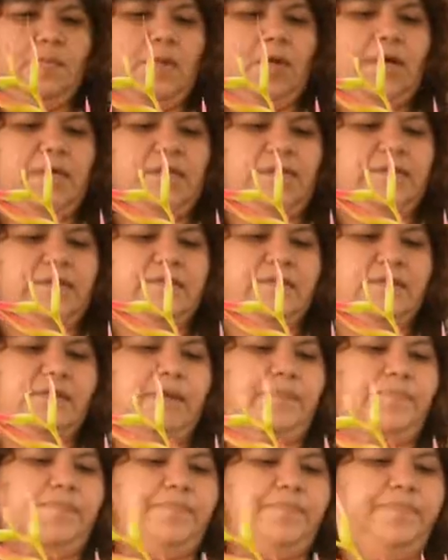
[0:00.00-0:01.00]
Ahí está.
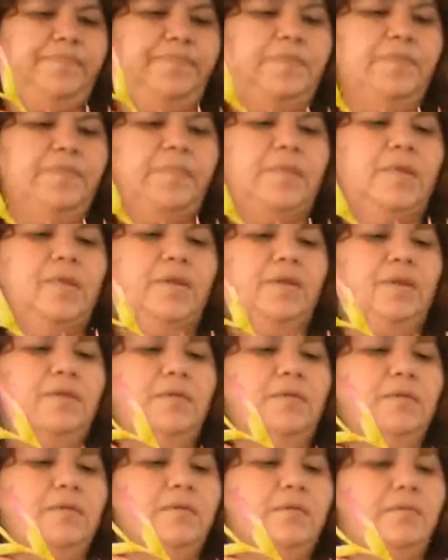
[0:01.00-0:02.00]

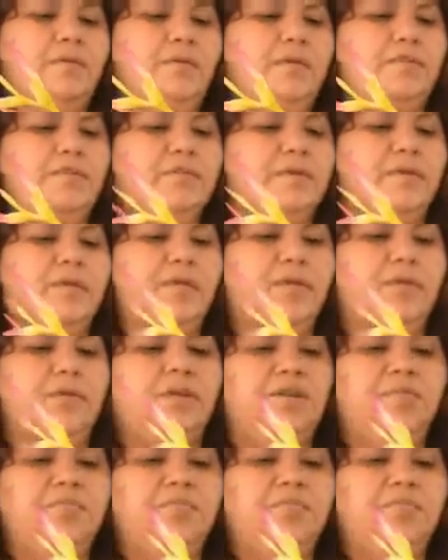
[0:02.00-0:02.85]
De este lado las